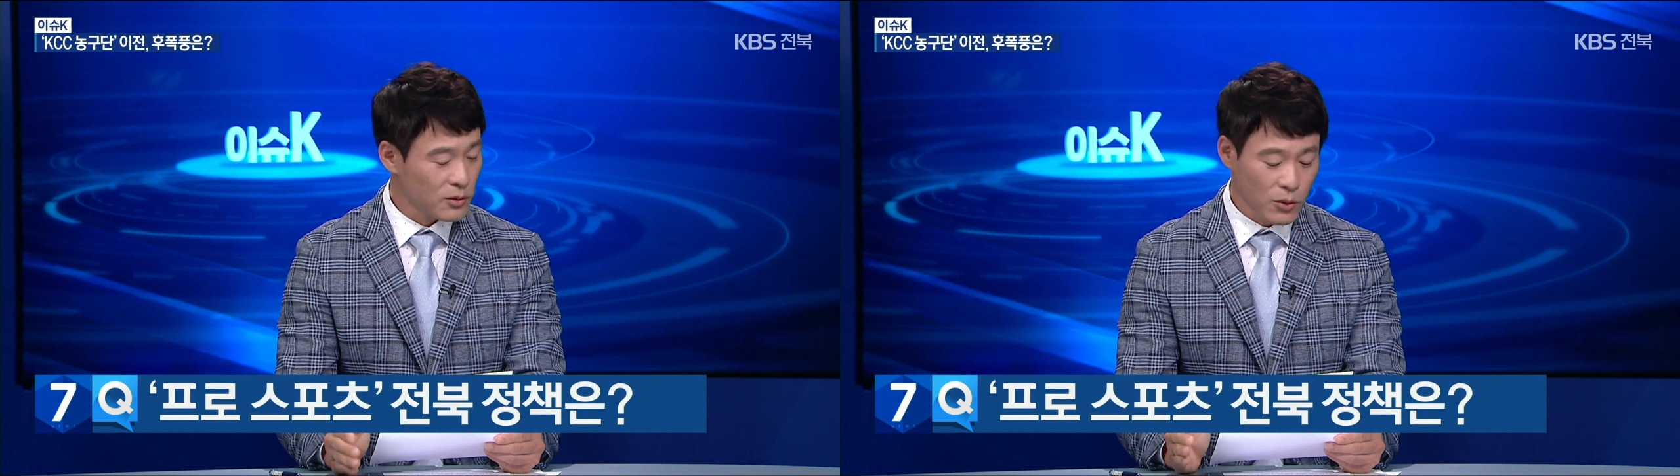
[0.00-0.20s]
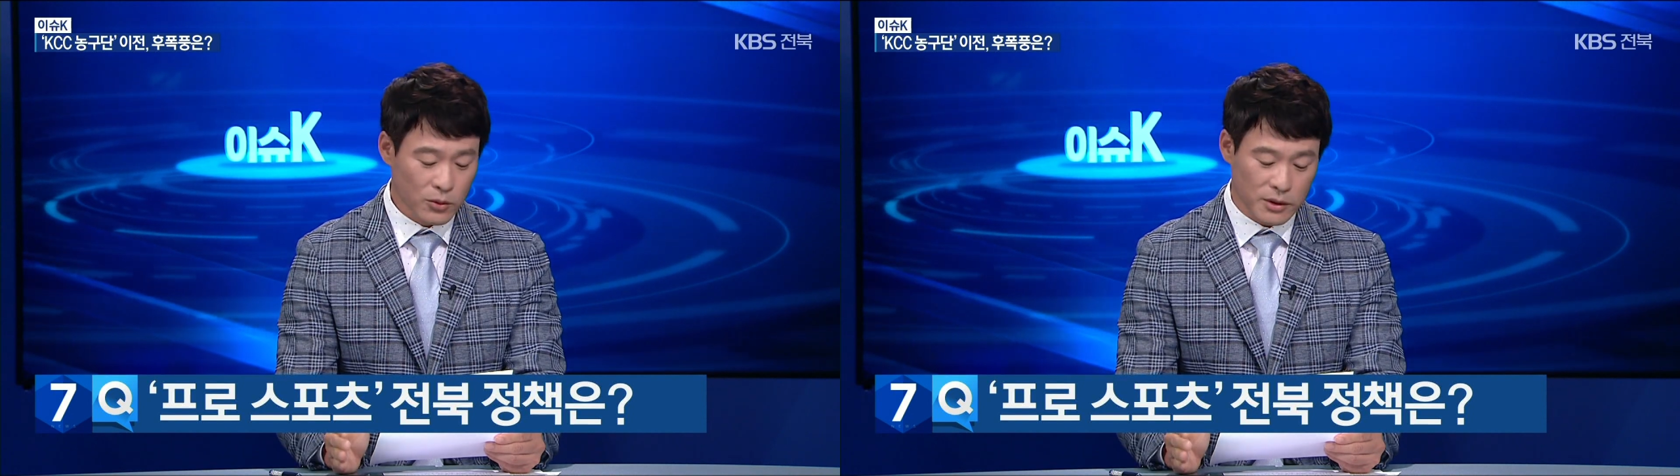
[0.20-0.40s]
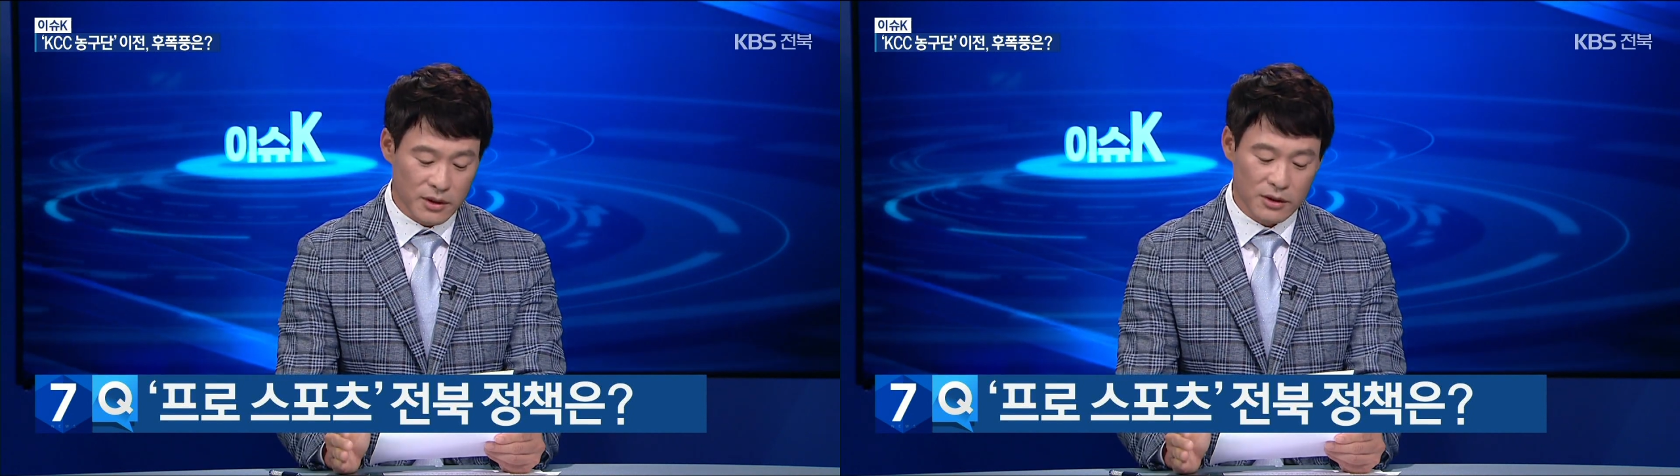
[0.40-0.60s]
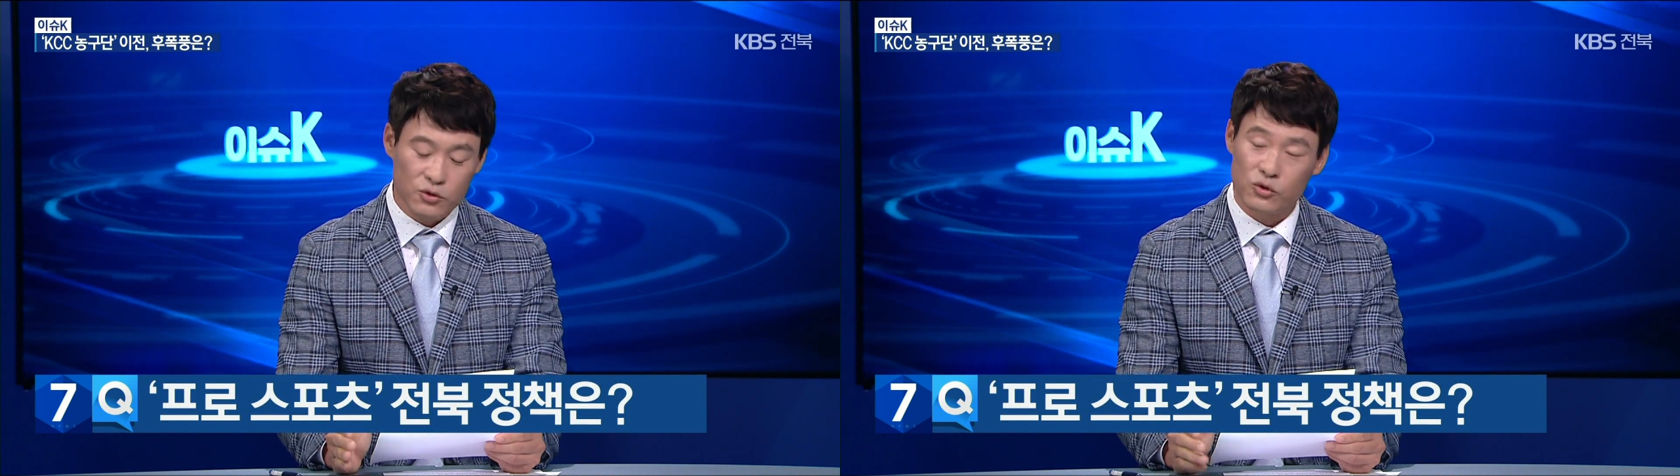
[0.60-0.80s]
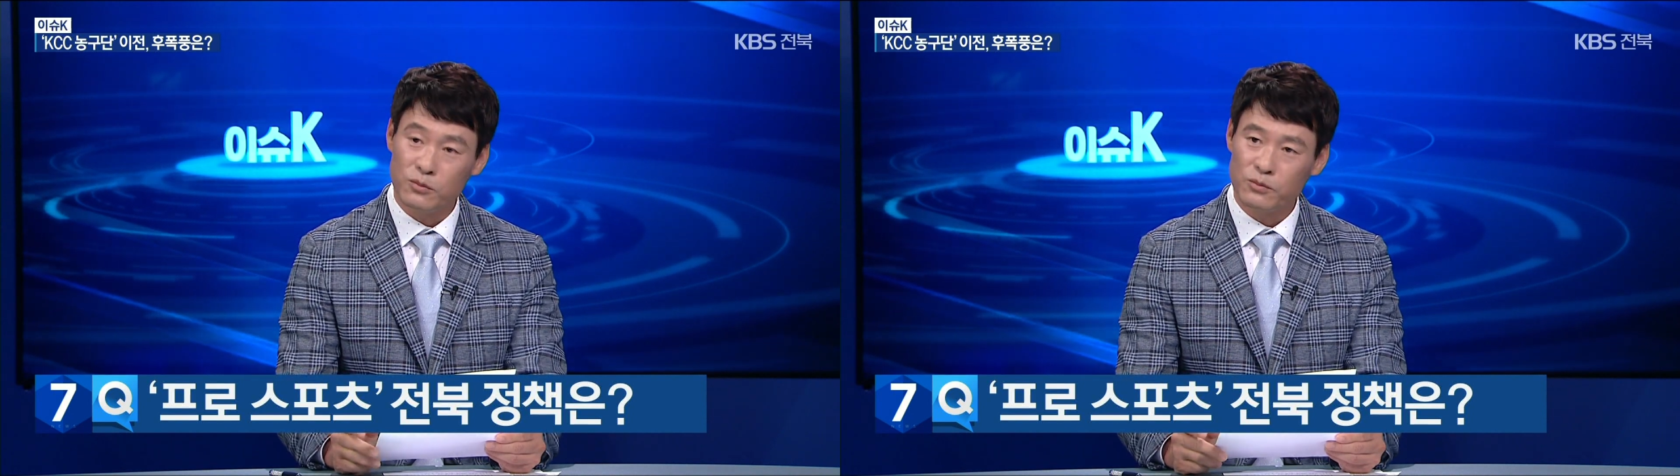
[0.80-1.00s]
또는
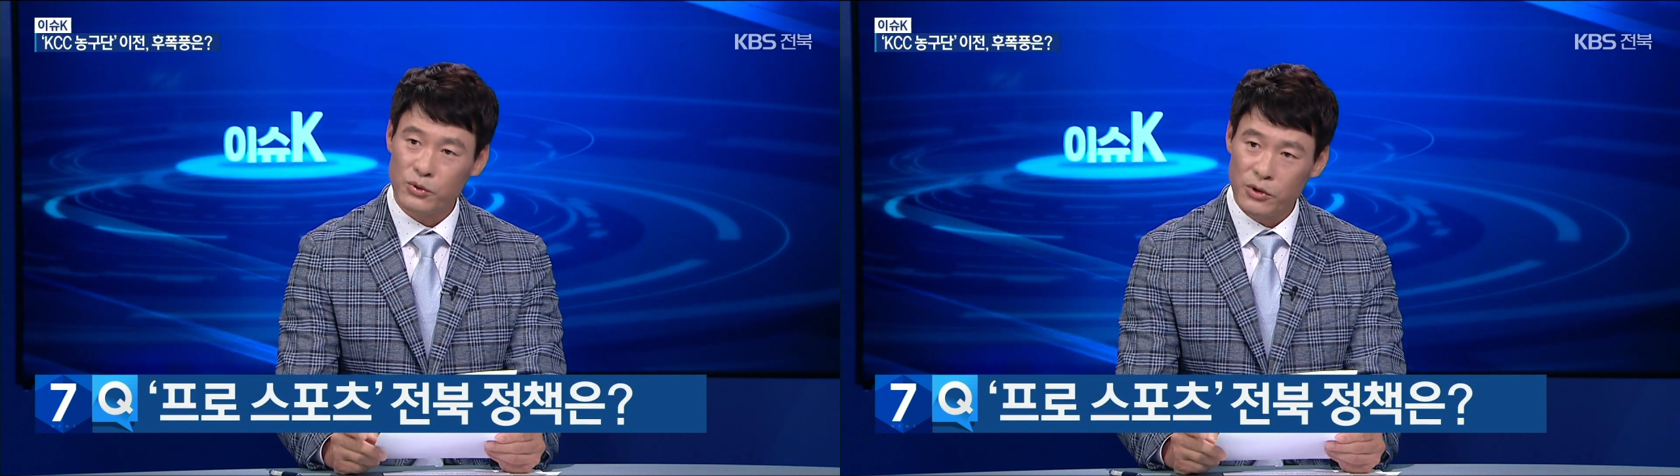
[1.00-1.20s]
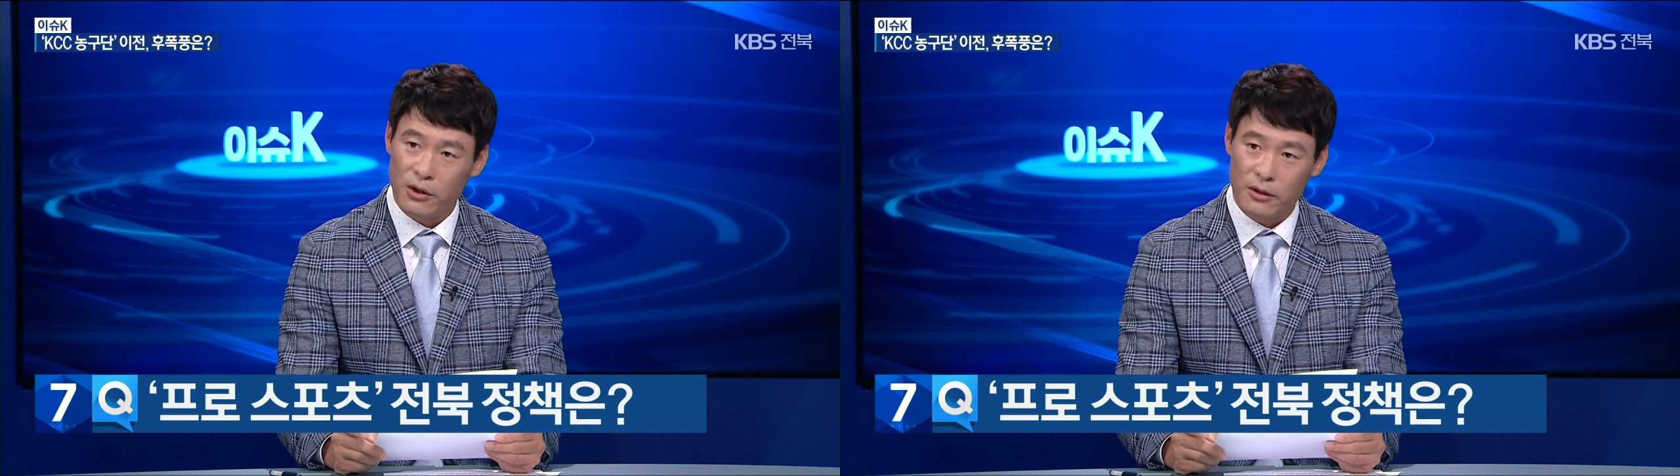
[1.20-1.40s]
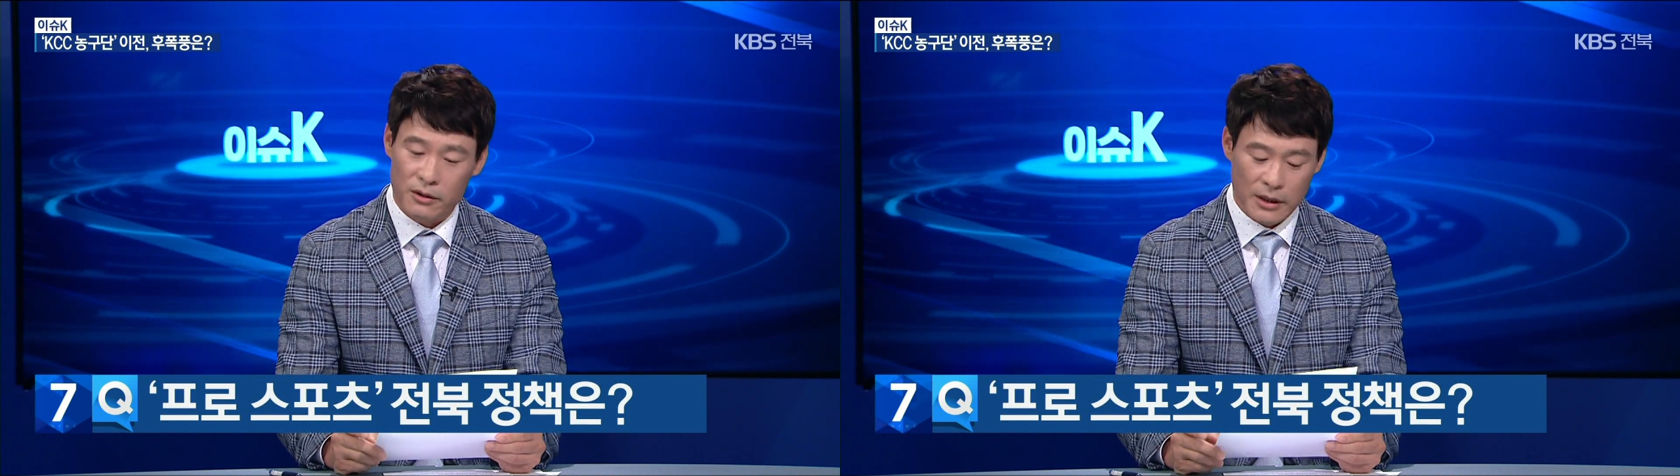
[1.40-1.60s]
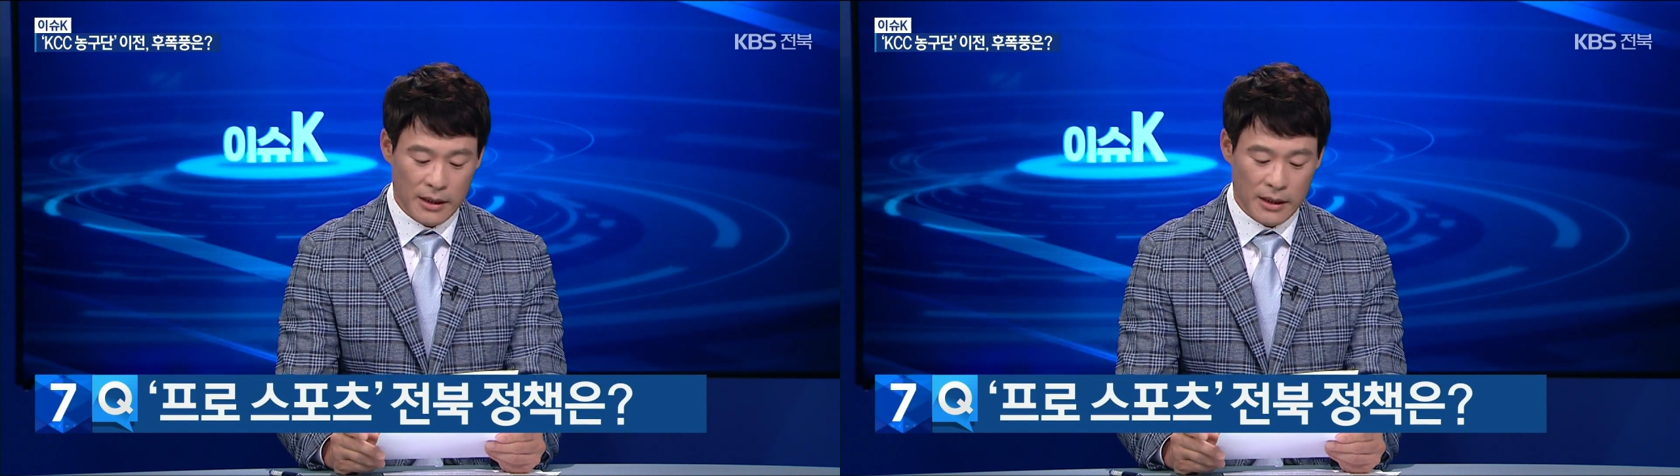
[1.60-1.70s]
좋은 프로형